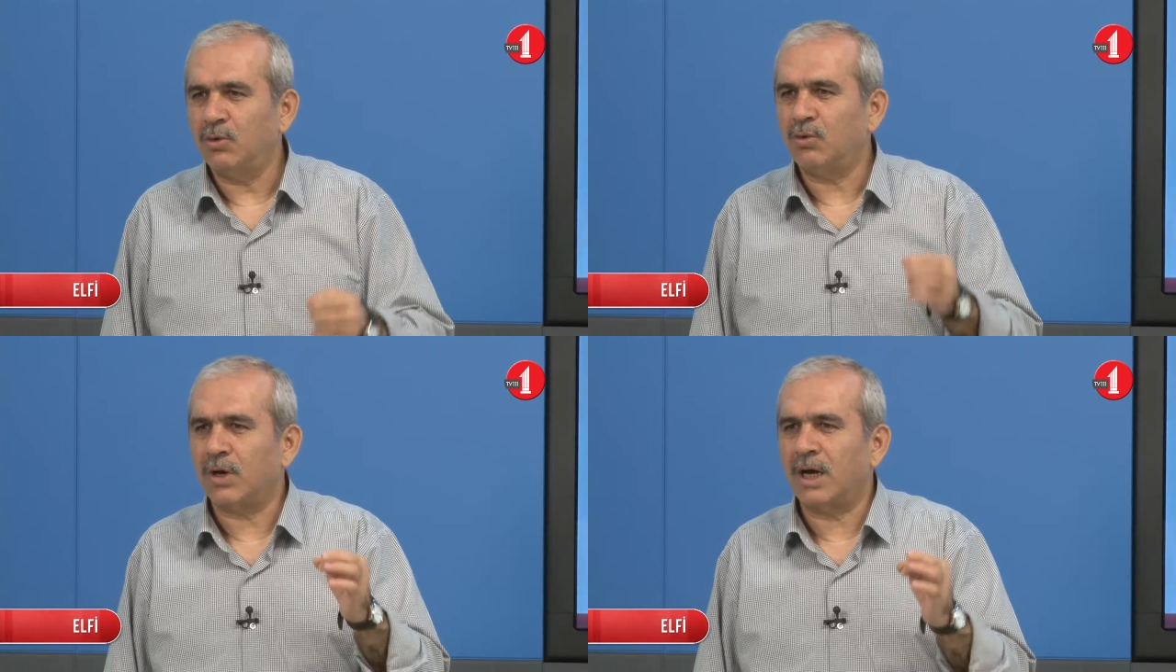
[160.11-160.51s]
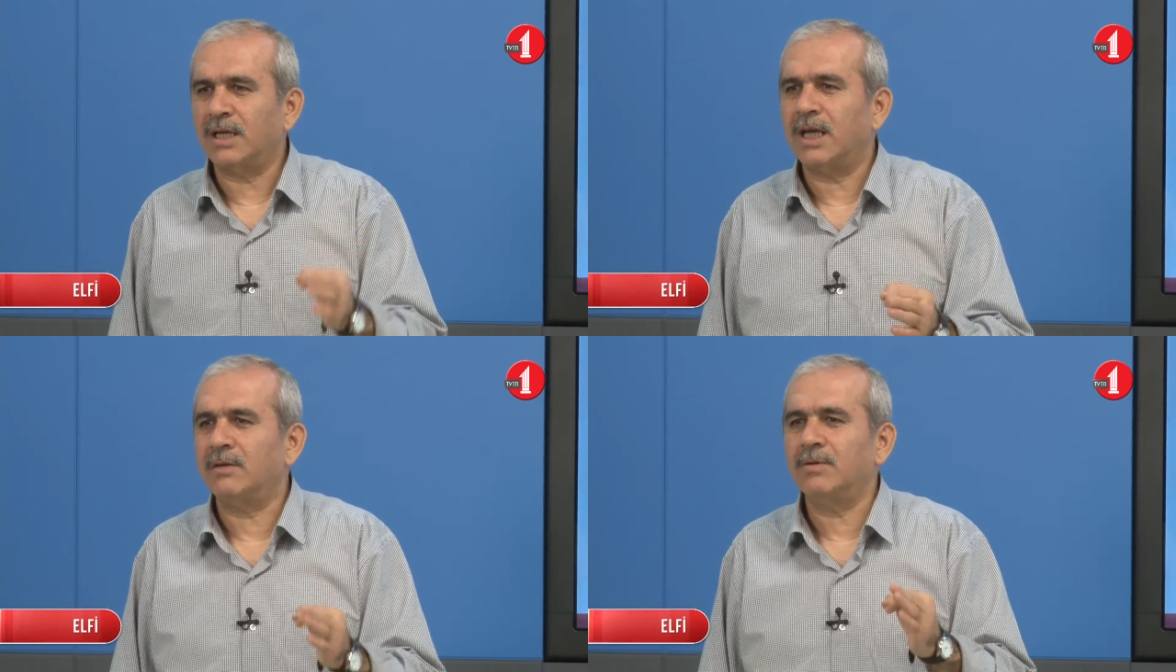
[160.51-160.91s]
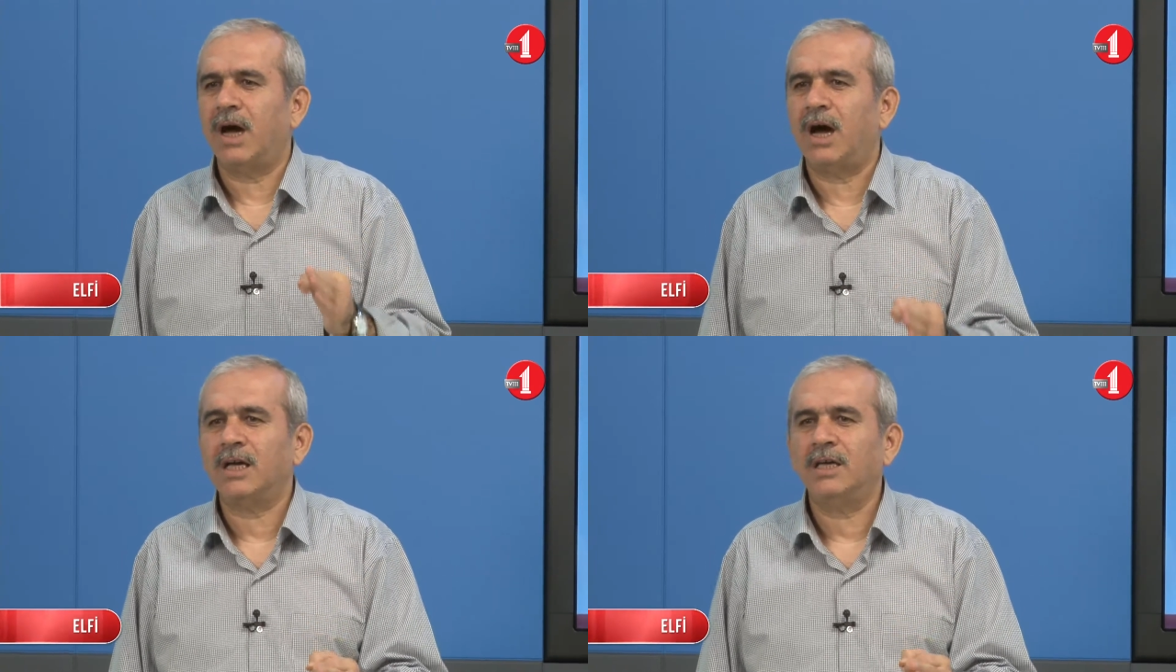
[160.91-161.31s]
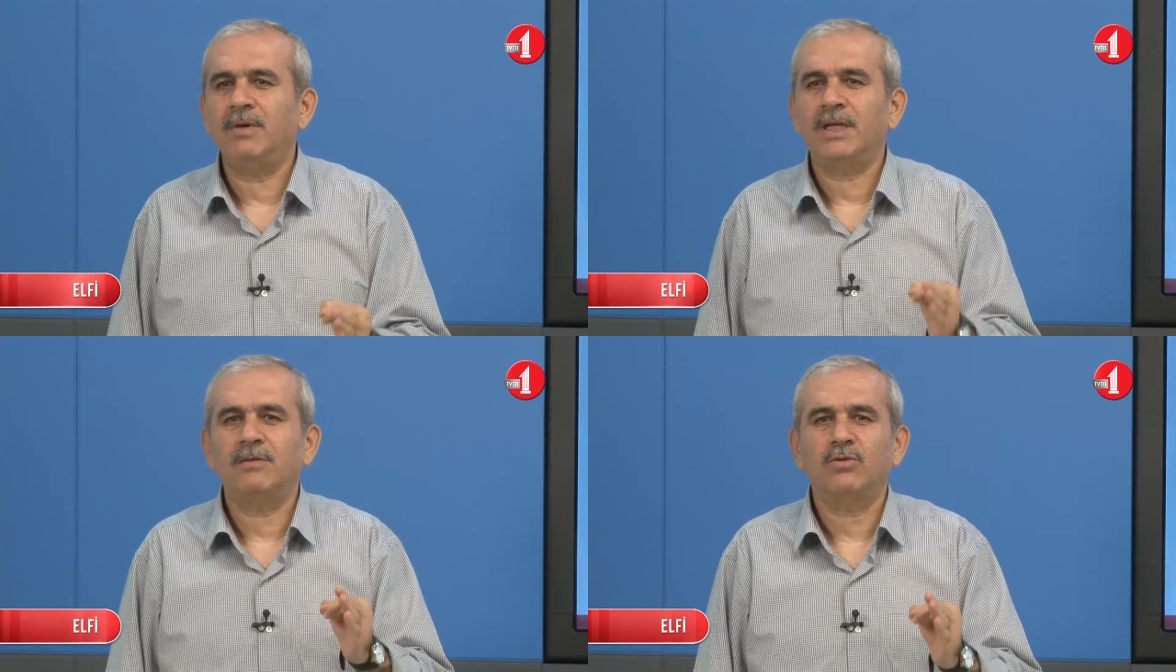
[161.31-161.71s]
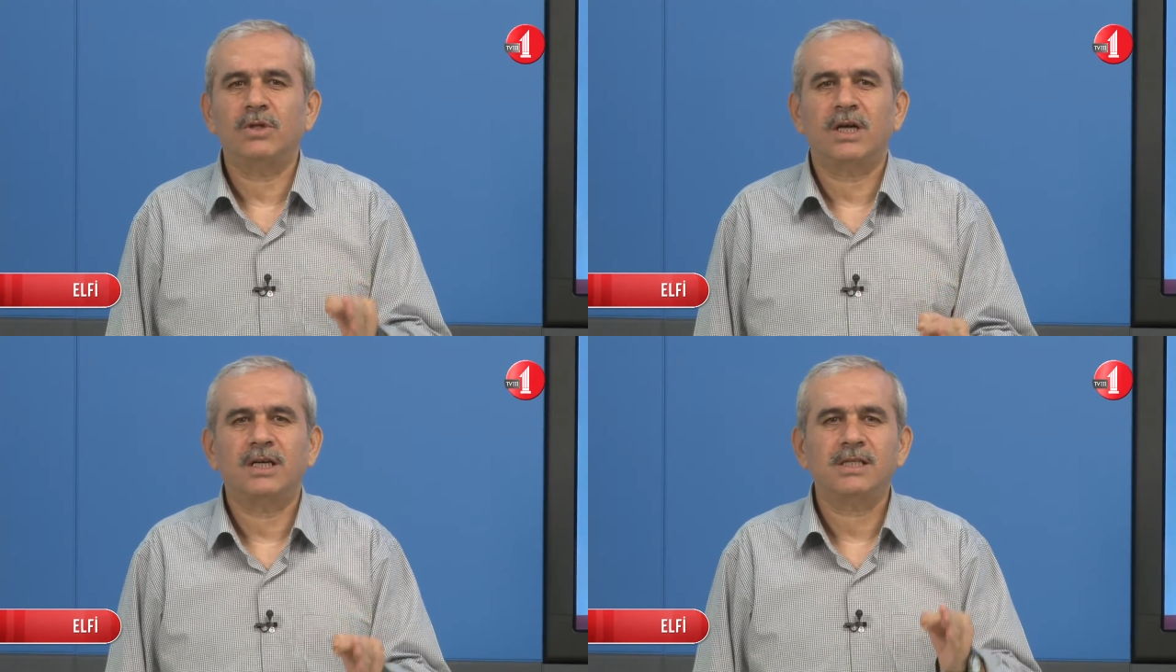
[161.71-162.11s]
Kur'an-ı Kerim'in hakimiyette
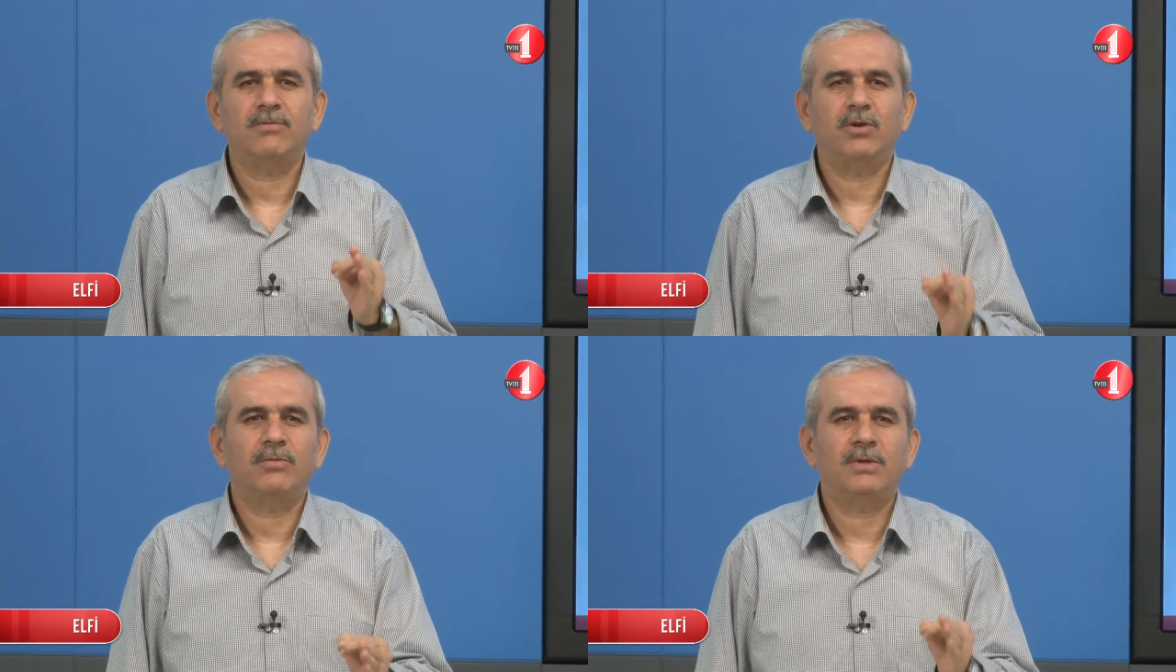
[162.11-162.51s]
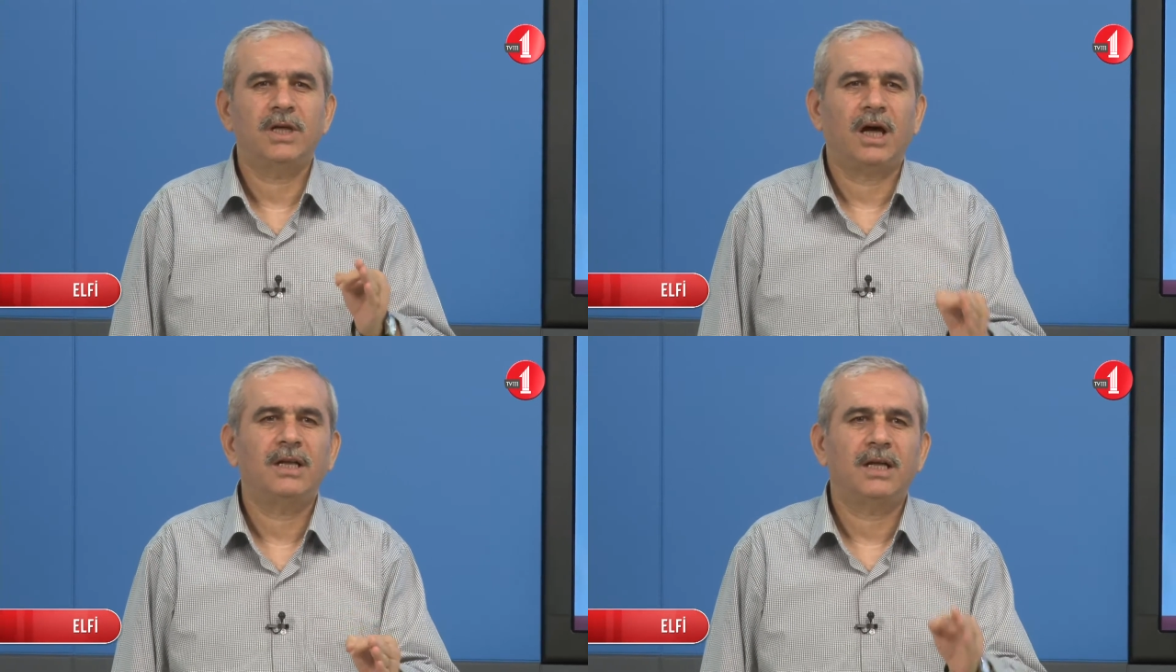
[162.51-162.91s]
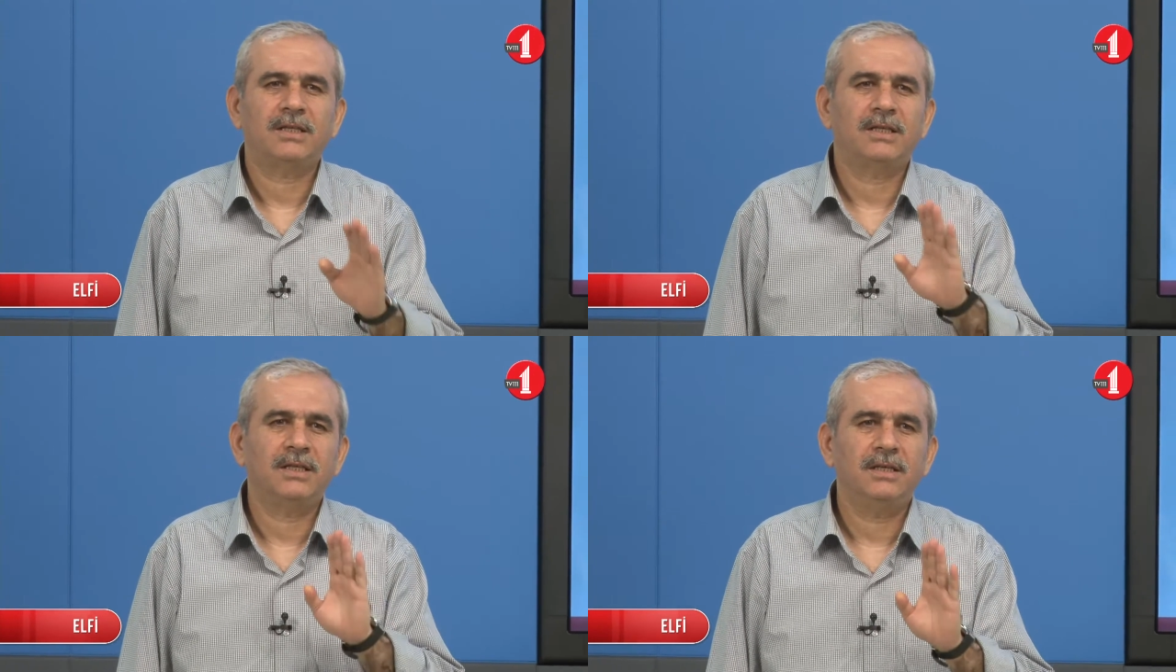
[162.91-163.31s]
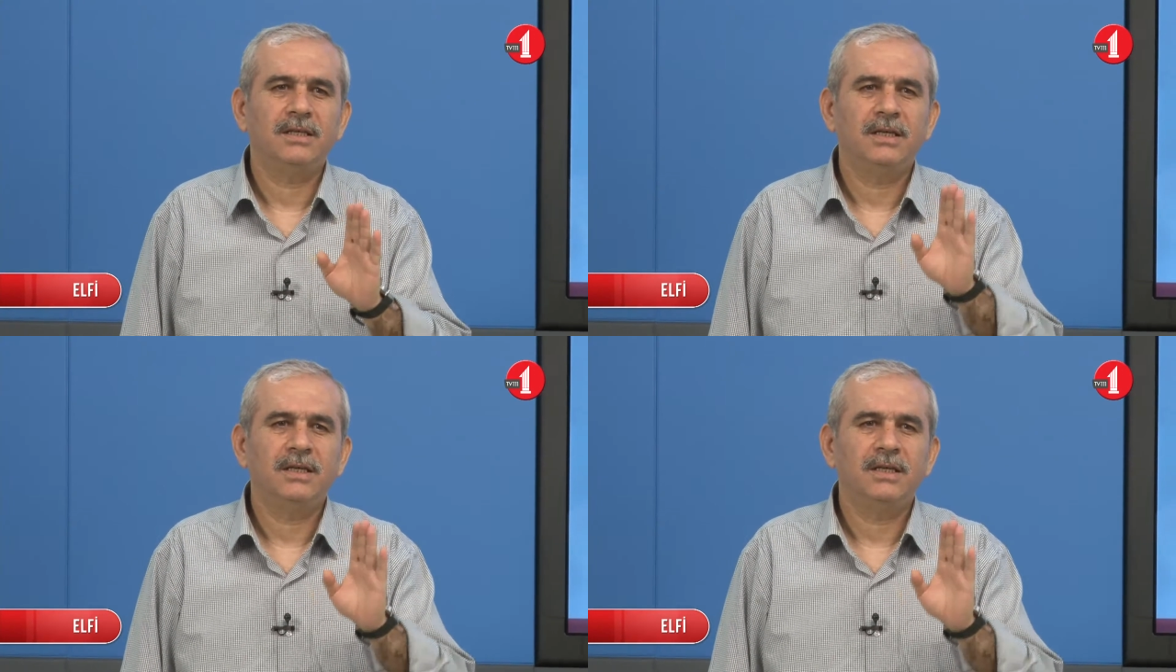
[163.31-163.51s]
mutlakası bölümünde anlattığı